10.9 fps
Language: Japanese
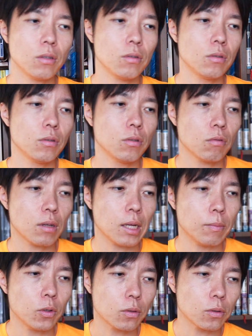いうの
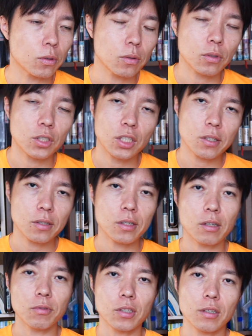はもっと想像しやすい
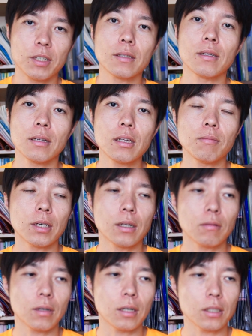かもしれませんね今
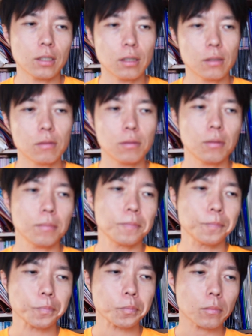の話からすると。
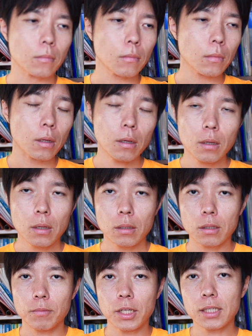
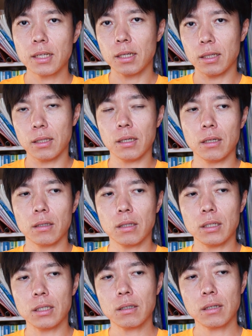だって皆さんだって
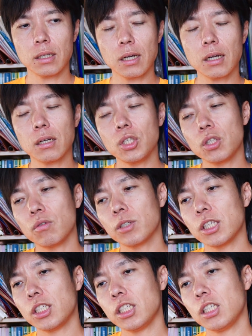いくら仲のいい友
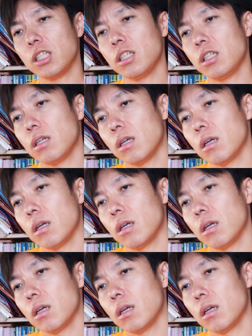達